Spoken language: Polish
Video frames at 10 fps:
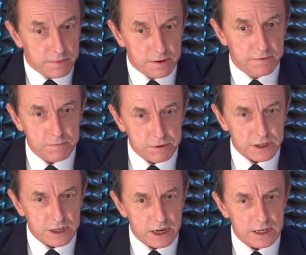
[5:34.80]

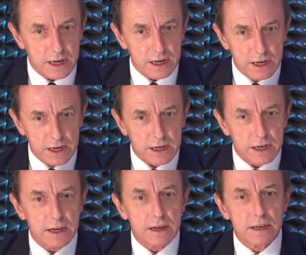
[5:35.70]
wyposażenie ich,
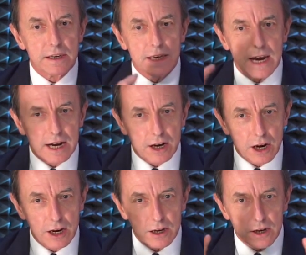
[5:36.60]
jak
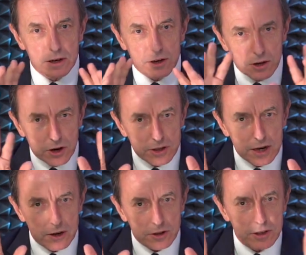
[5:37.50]
rodzaj
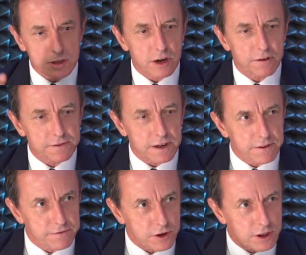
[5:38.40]
lotniskowca we
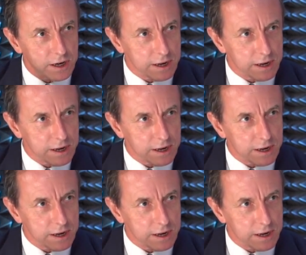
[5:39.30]
flotylę